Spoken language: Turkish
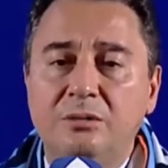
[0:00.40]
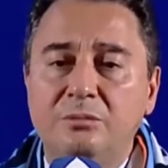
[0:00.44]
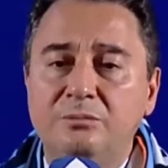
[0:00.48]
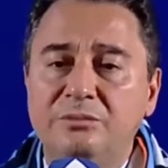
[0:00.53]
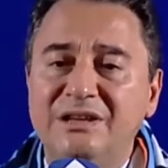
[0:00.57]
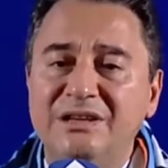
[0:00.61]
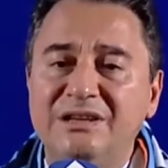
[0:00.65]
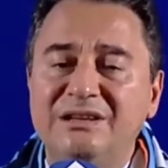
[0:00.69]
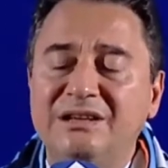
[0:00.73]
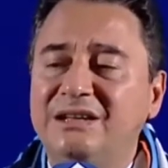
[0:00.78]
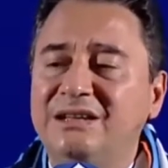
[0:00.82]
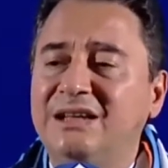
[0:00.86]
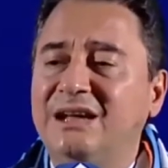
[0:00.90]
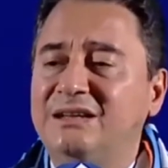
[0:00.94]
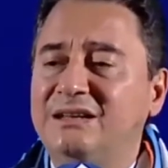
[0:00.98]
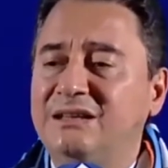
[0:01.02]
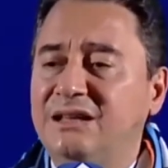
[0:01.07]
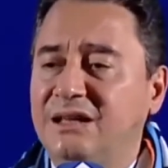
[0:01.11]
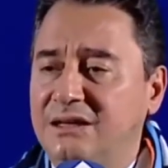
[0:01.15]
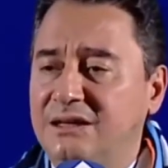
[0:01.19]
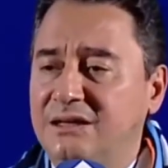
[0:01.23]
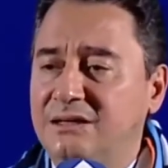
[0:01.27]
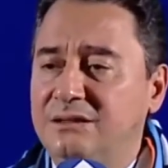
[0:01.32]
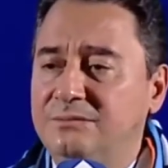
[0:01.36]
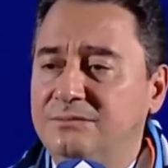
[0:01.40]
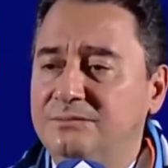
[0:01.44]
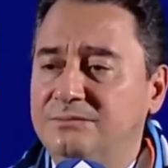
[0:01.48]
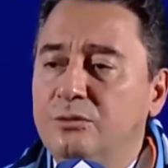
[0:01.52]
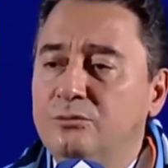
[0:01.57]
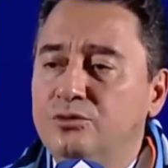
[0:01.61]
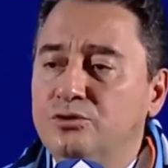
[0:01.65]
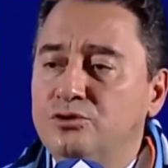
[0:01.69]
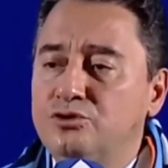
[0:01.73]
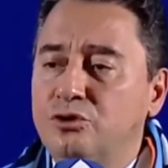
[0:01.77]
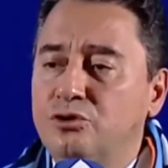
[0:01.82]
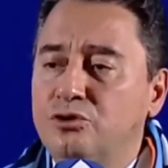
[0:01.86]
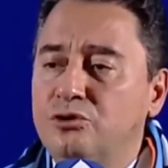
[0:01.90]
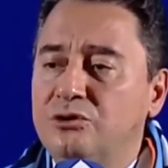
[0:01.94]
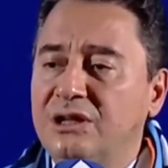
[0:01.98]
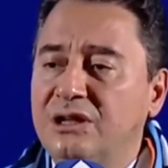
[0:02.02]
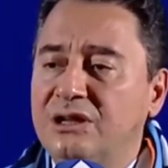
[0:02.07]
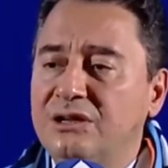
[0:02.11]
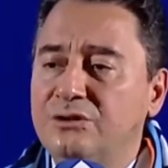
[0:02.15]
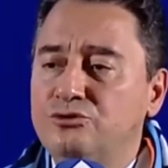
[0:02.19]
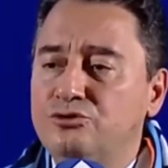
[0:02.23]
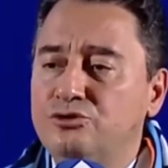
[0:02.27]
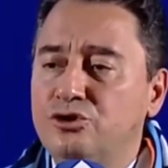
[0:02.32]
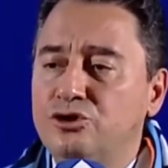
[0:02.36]
bir kader değil. Bu
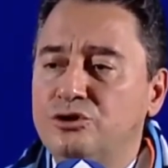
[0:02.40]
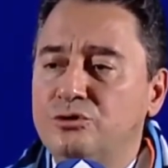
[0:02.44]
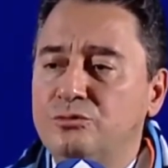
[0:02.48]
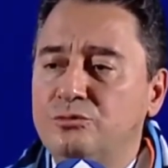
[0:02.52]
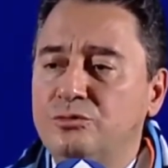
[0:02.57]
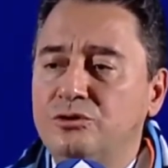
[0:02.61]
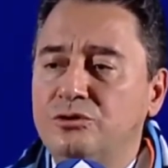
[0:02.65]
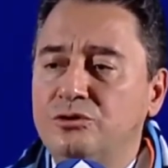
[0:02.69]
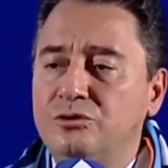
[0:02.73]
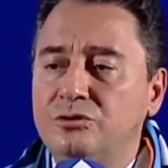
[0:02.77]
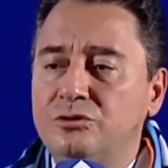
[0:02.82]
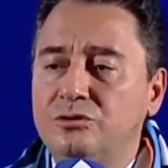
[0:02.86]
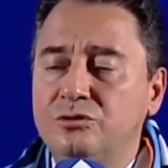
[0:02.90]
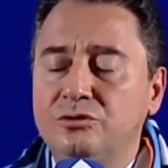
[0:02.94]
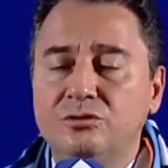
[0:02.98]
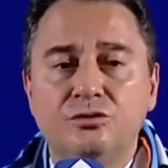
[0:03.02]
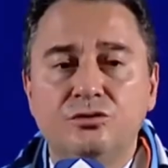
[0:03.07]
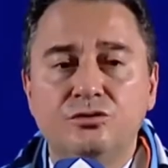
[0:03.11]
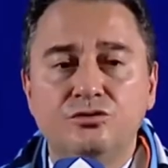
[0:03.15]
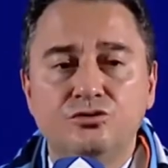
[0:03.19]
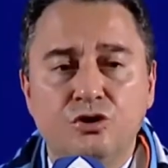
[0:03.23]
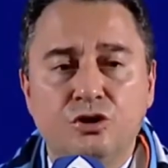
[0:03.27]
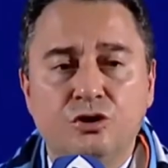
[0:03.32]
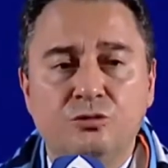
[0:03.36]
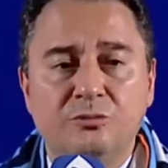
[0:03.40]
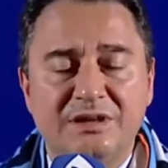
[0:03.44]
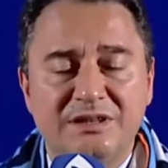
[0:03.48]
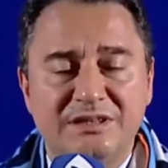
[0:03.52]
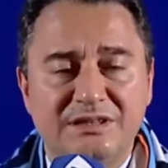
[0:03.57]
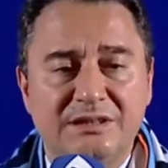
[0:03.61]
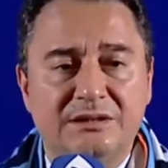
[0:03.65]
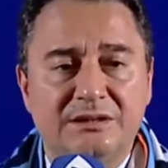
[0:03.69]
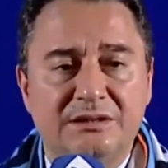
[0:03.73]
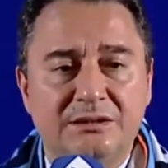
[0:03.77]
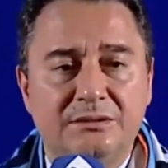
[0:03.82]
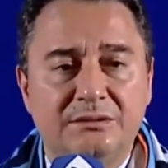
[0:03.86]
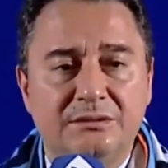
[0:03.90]
sorunların çözümü çok basit.